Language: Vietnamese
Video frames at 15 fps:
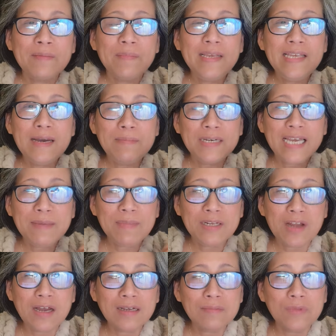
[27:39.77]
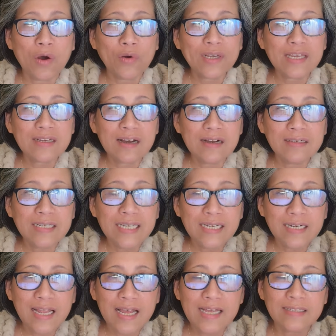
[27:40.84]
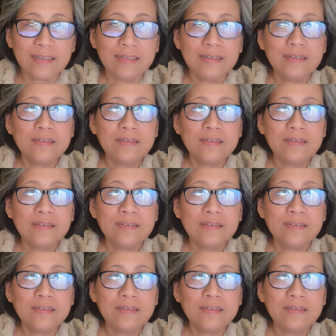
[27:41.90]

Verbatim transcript: bây giờ khi mình nói nổi cái cơn điên lên